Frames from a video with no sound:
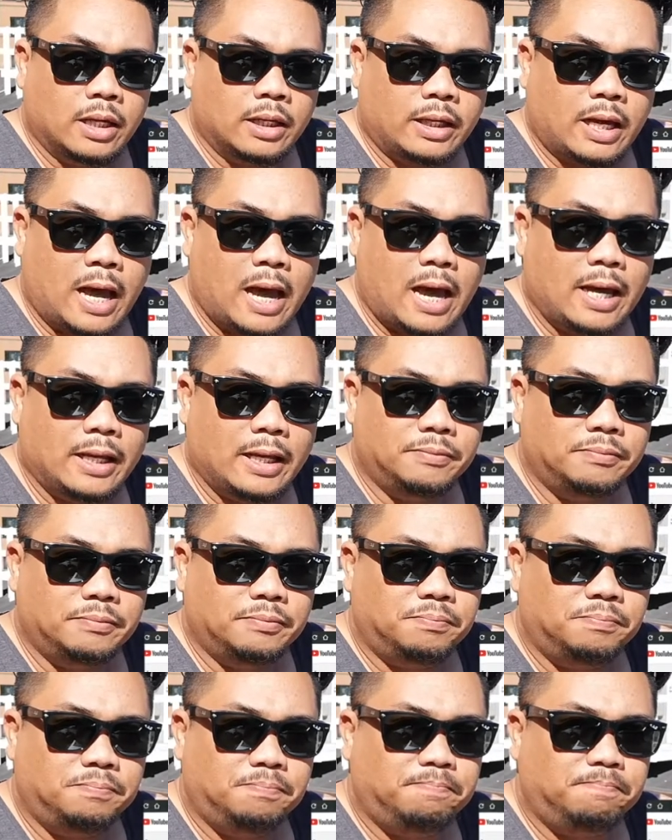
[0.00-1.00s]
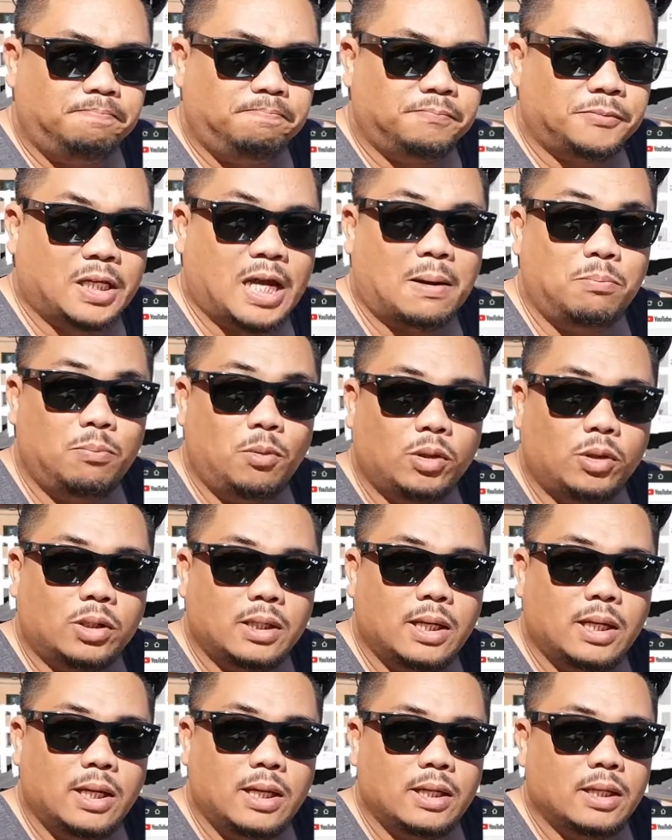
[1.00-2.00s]
การขับรถ
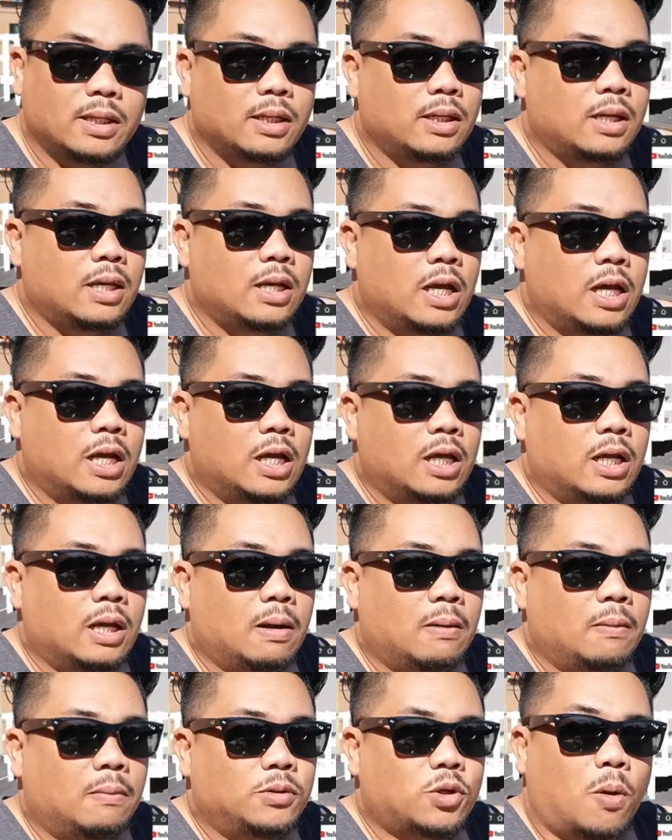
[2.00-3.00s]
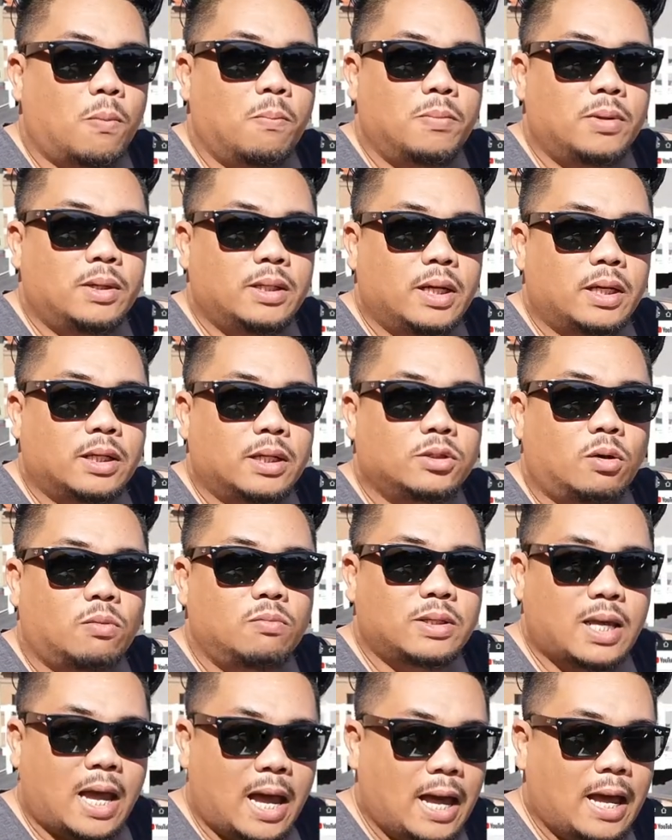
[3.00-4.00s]
นะฮะ ชมเมืองชม
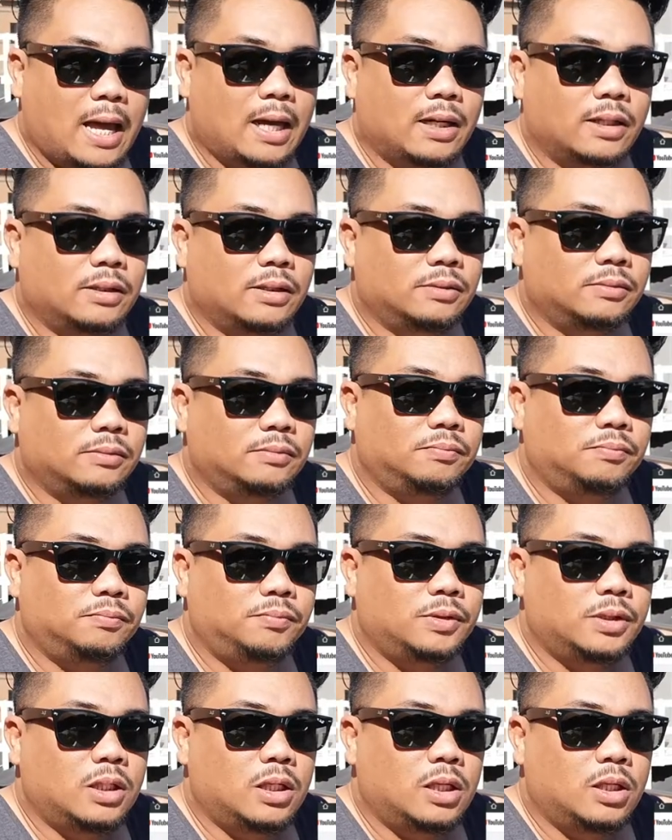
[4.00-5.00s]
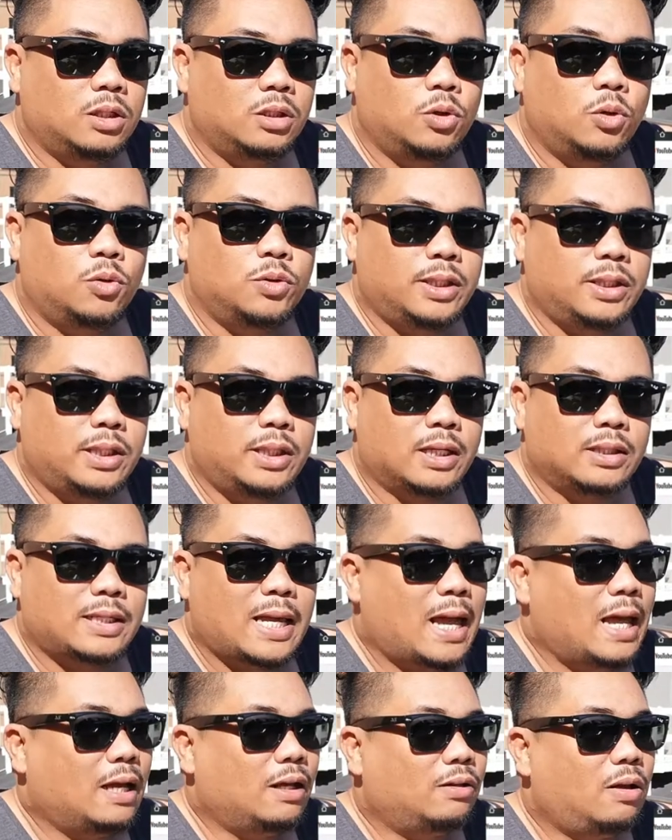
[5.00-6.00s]
ทางดูสิ่ง
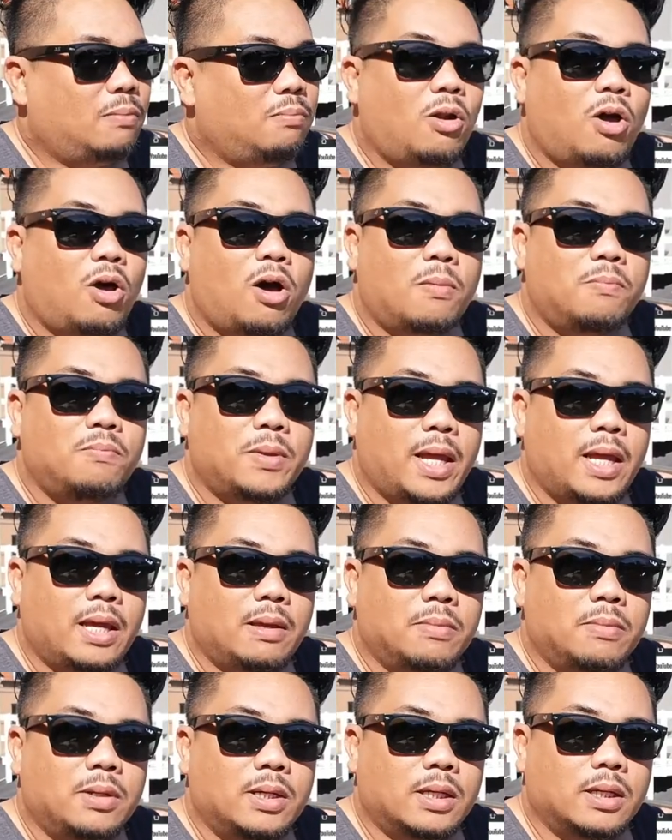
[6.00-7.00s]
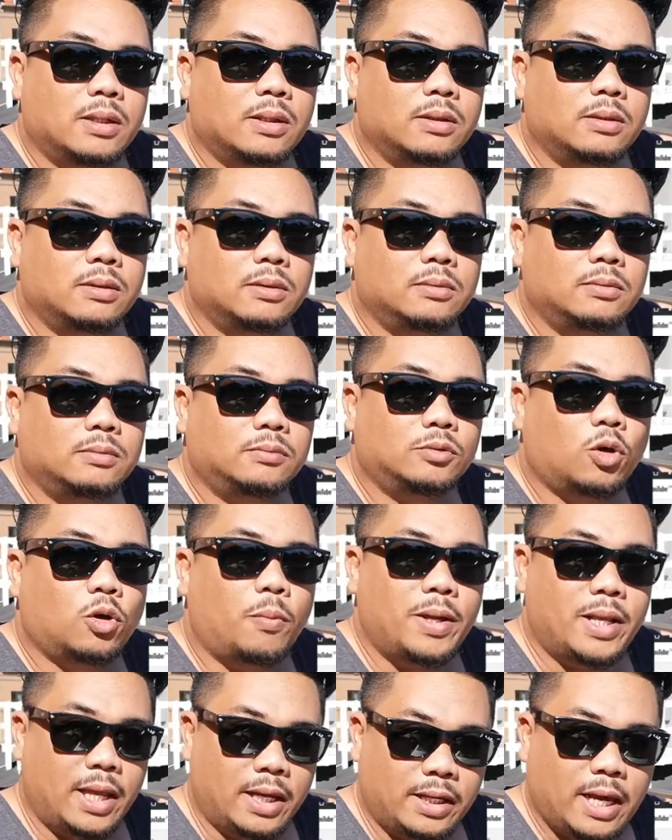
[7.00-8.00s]
ต่างๆ รอบๆในเมืองโคเป
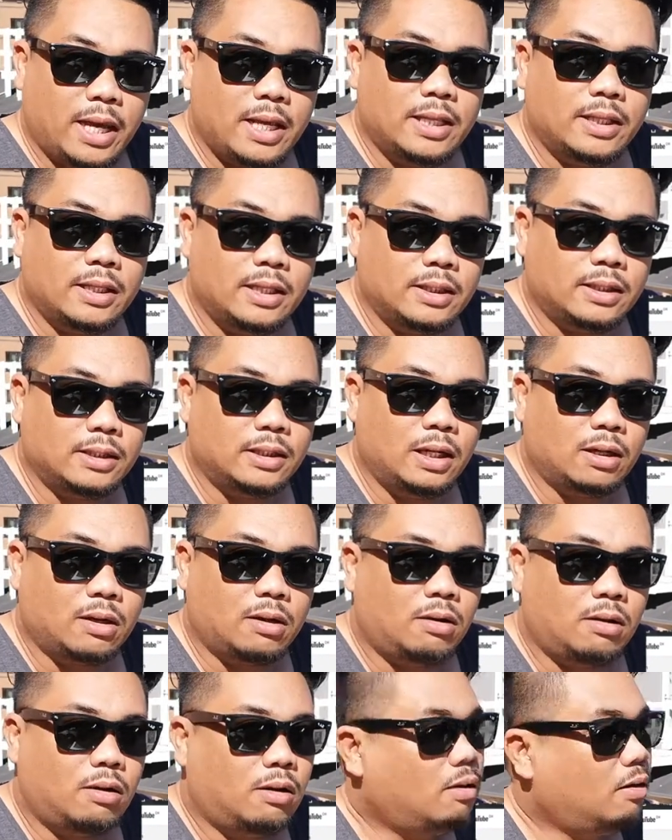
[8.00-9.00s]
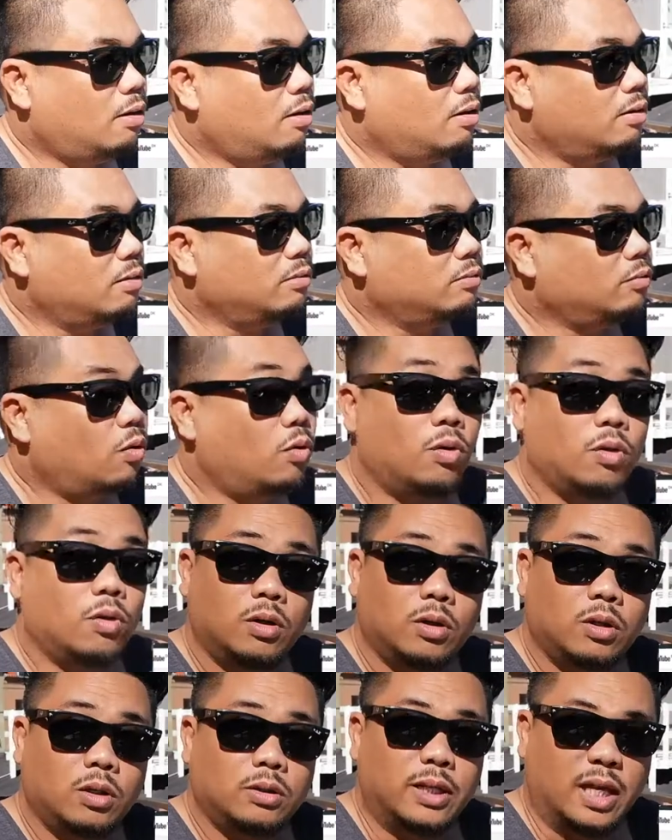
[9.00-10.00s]
นเฮเกนแล้วก็โว้
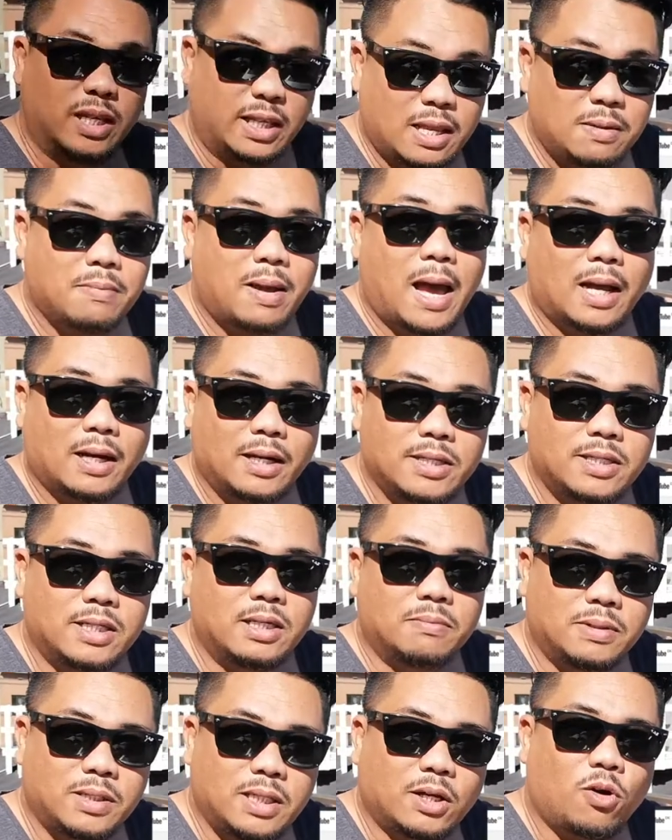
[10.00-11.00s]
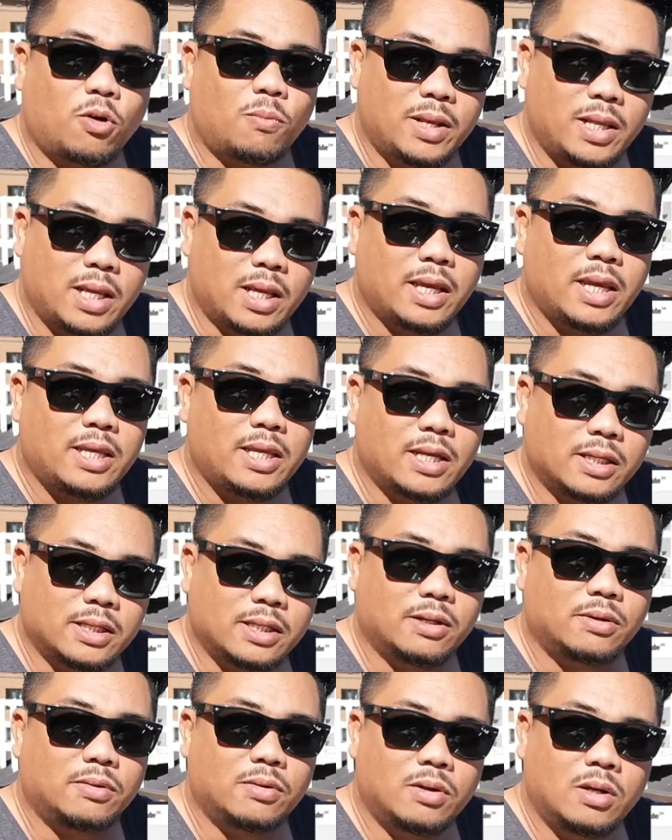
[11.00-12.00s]
ในเดนมาร์กเลยสิ ไม่ใช่โคเปนเฮเกนอย่างเดียว